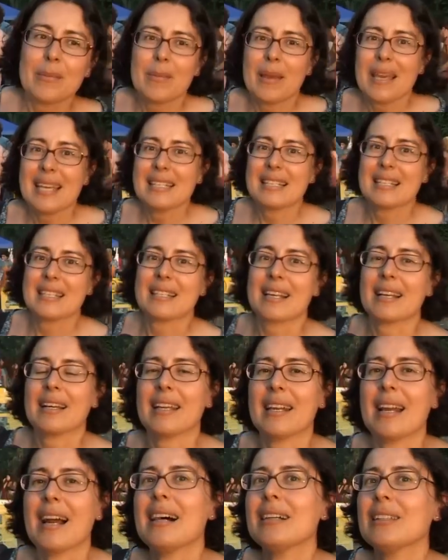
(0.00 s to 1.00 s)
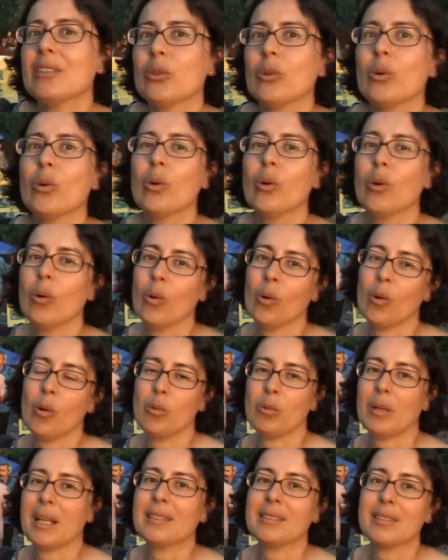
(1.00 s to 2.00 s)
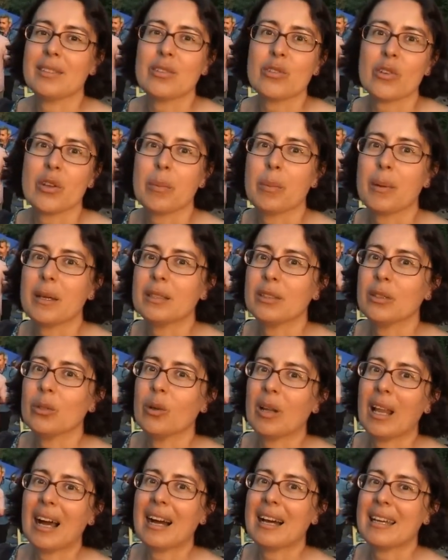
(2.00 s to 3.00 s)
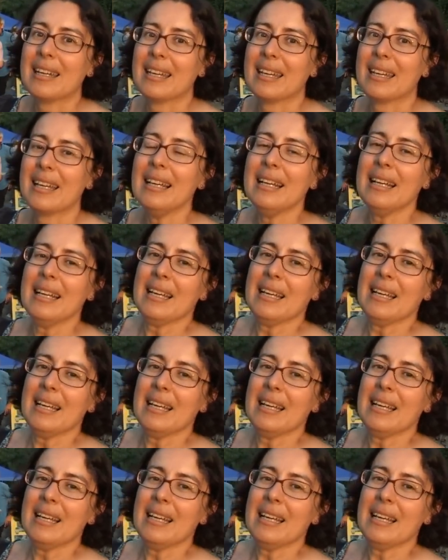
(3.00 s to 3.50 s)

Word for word: mesi si è creato un'attenzione particolare